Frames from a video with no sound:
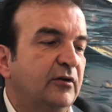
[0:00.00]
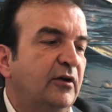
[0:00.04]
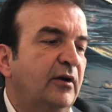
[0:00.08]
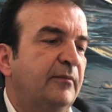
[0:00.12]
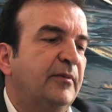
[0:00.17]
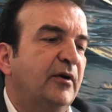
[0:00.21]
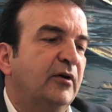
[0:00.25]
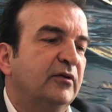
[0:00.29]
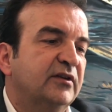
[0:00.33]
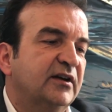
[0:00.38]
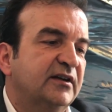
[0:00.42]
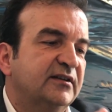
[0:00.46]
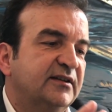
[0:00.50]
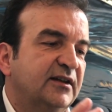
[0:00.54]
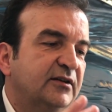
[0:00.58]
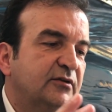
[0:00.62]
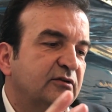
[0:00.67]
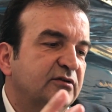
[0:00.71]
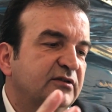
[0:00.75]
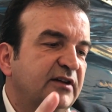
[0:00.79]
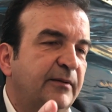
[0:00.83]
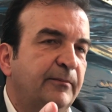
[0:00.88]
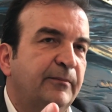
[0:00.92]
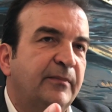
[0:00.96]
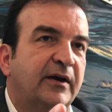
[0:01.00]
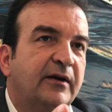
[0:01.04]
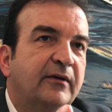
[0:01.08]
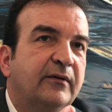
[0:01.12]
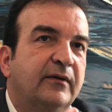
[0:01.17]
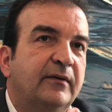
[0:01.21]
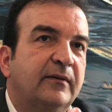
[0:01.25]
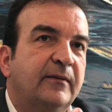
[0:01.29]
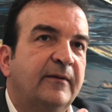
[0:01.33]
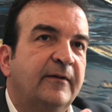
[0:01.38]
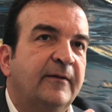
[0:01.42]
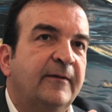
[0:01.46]
Noi abbiamo trattato sempre
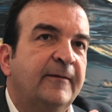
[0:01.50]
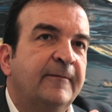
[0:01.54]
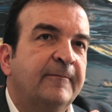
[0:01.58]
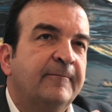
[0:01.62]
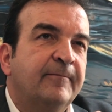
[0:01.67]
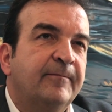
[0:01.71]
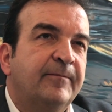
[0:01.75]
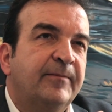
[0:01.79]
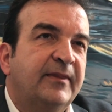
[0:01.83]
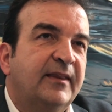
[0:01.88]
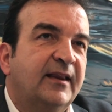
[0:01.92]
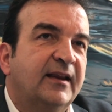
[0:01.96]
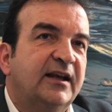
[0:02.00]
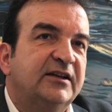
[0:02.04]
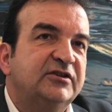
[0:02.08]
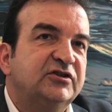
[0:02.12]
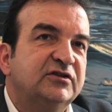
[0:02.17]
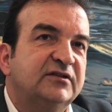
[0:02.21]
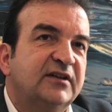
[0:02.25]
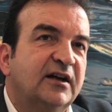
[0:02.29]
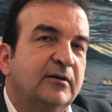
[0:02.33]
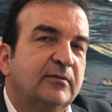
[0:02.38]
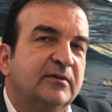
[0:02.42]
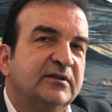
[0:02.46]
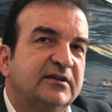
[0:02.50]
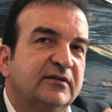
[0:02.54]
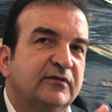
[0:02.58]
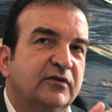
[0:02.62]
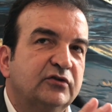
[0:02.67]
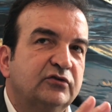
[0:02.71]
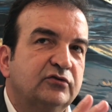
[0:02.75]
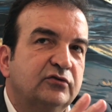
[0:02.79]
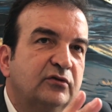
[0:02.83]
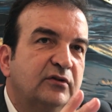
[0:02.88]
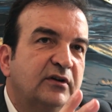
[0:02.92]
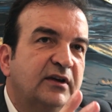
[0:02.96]
la città come se
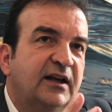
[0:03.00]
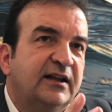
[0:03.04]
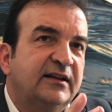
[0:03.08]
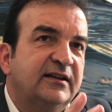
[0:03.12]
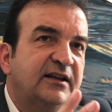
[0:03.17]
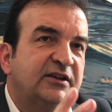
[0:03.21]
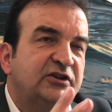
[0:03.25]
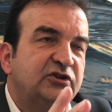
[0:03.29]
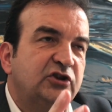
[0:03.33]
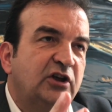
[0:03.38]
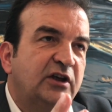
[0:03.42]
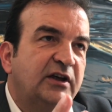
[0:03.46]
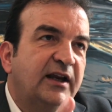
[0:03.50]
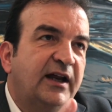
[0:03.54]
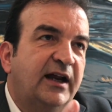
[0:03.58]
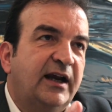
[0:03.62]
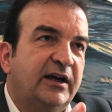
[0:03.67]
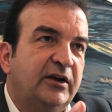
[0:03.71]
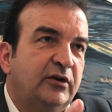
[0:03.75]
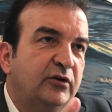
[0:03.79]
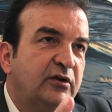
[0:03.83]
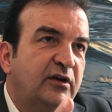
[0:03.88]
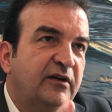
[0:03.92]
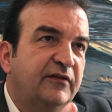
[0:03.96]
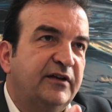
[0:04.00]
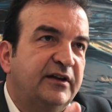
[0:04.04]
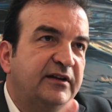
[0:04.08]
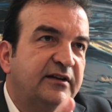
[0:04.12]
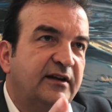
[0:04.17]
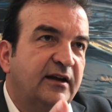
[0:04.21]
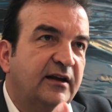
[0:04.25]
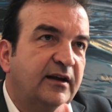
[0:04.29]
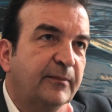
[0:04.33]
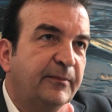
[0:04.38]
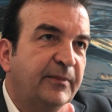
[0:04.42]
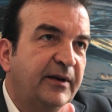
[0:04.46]
fosse un grande scenario di
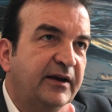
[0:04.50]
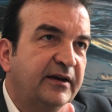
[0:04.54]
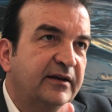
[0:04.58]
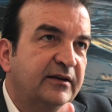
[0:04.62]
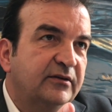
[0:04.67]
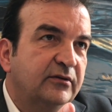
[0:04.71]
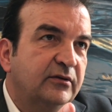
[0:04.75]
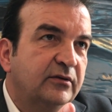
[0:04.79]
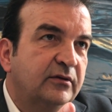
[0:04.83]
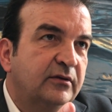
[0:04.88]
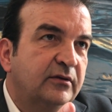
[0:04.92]
eventi all'aperto.